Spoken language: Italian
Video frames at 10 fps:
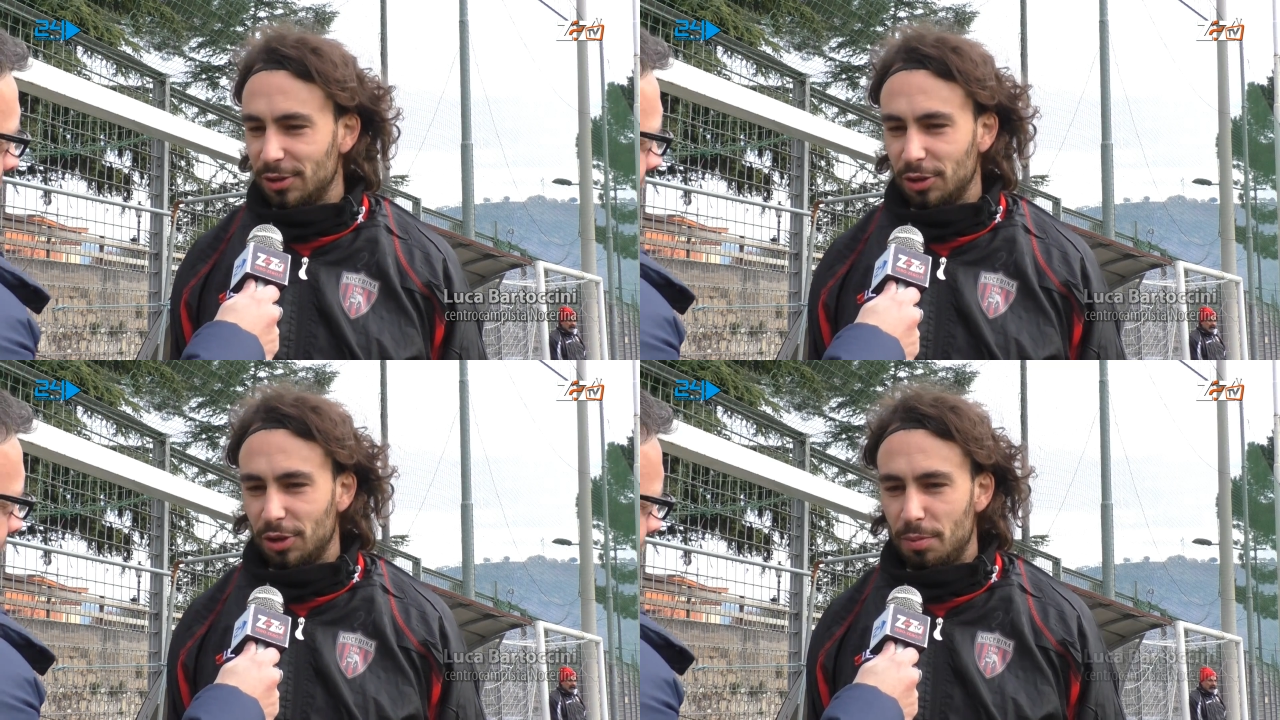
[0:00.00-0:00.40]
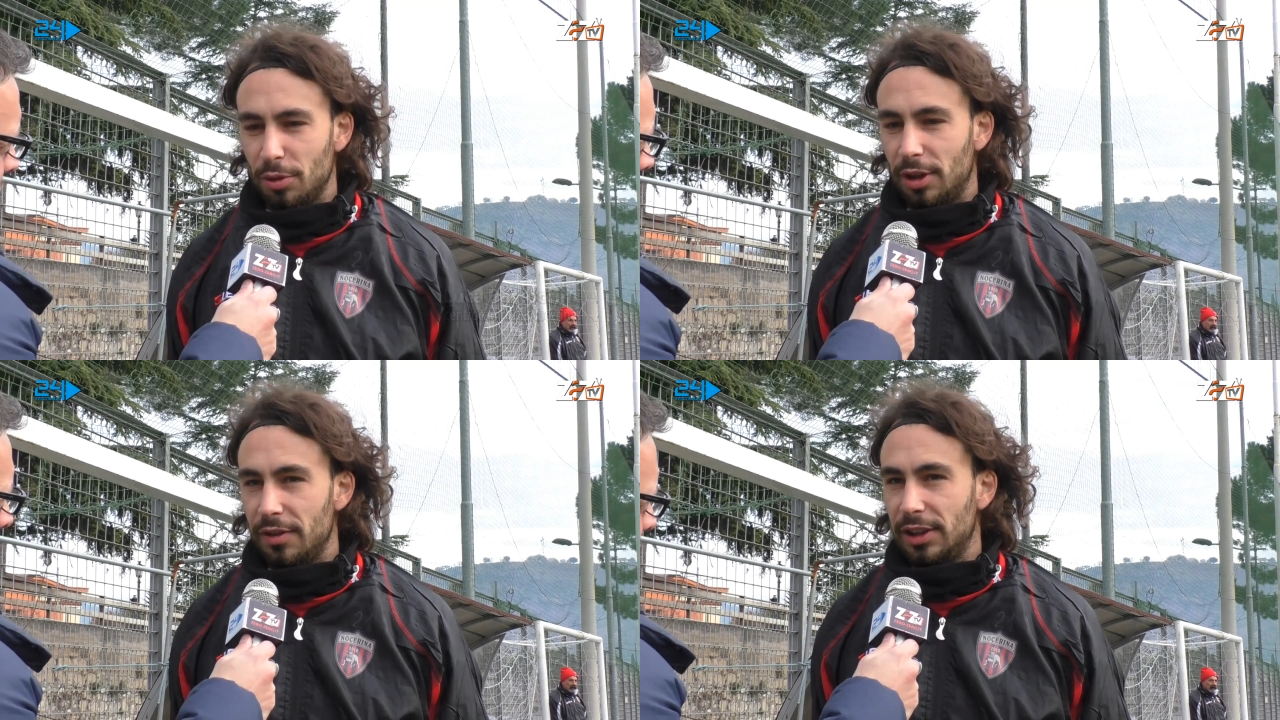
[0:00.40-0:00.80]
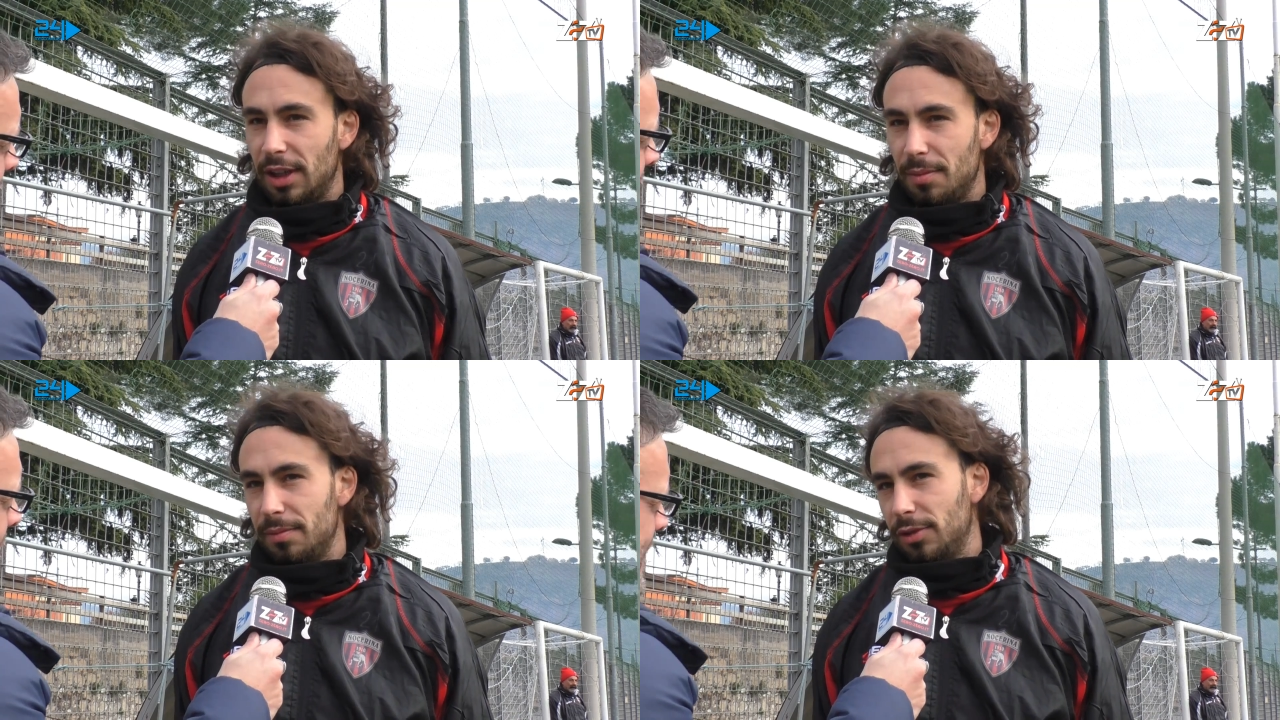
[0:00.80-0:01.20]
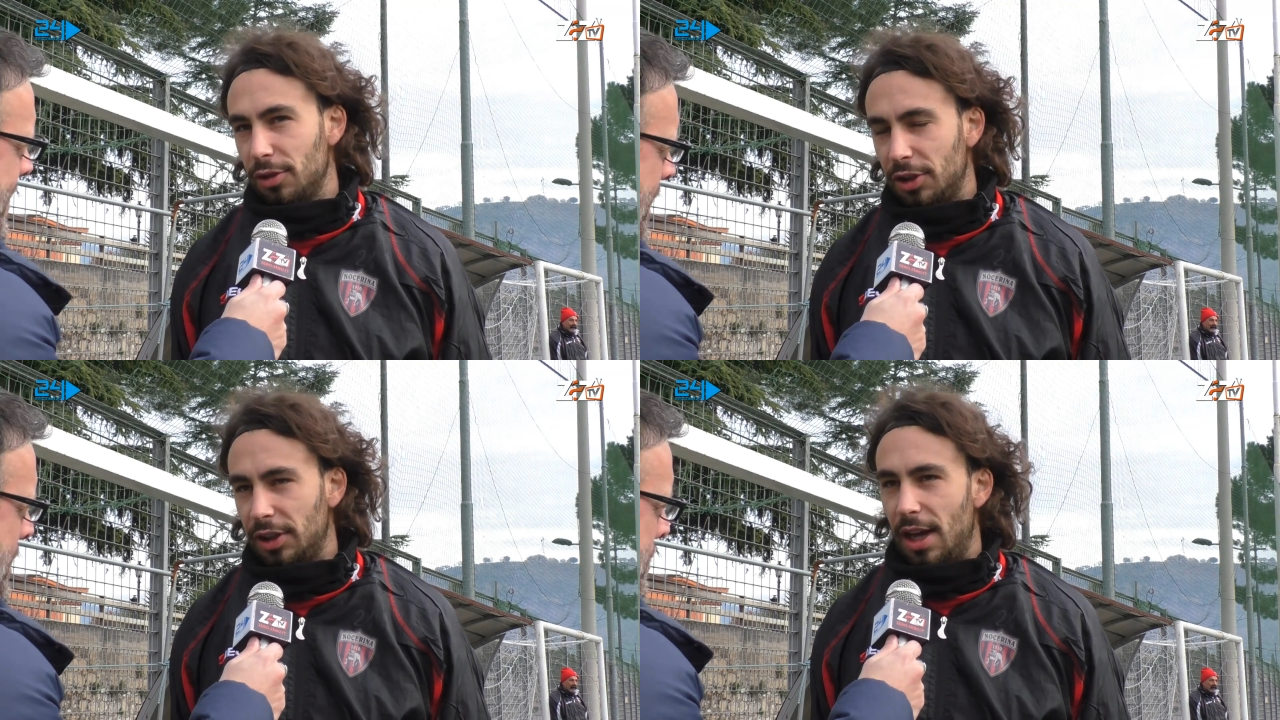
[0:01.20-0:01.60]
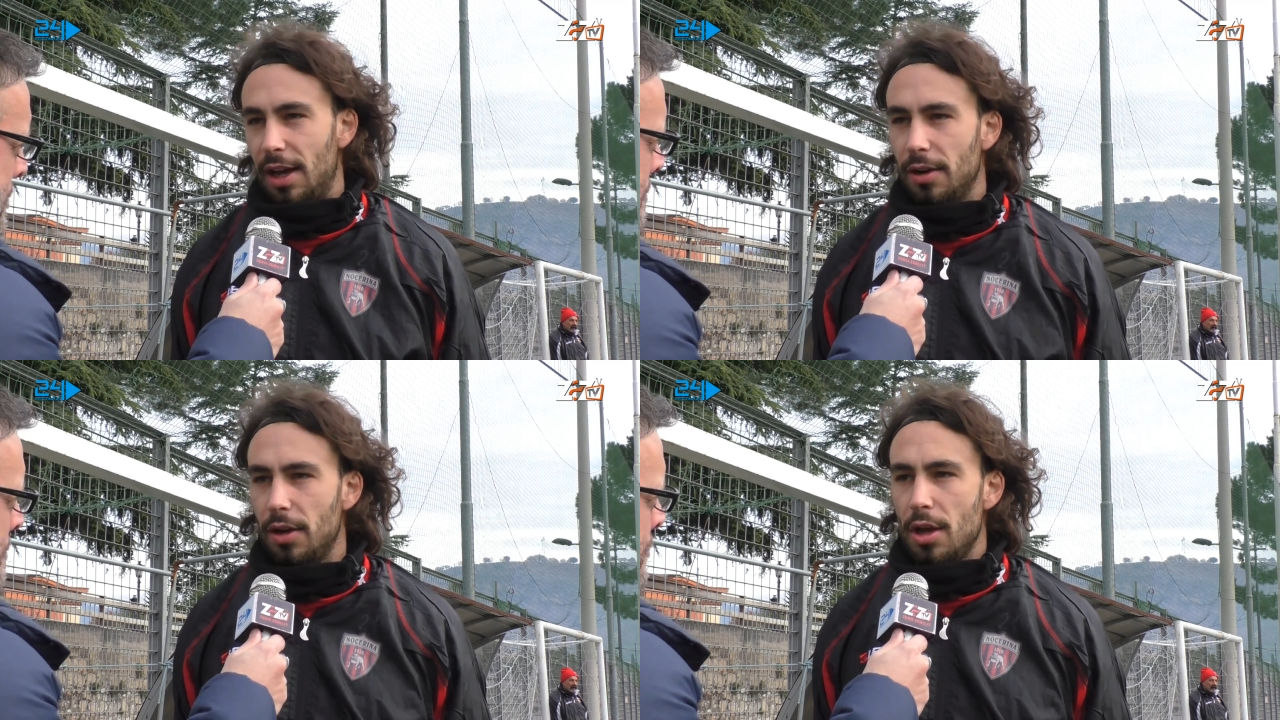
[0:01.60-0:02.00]
sotto il punto di vista
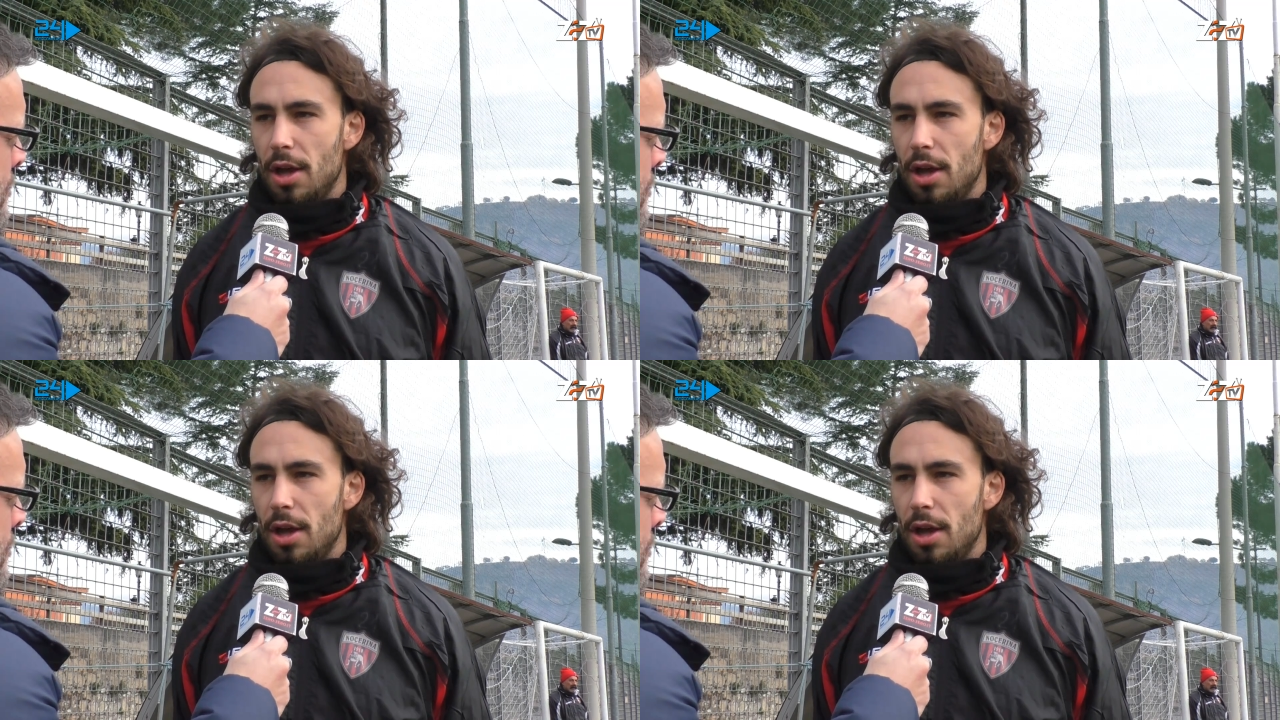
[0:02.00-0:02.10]
societario,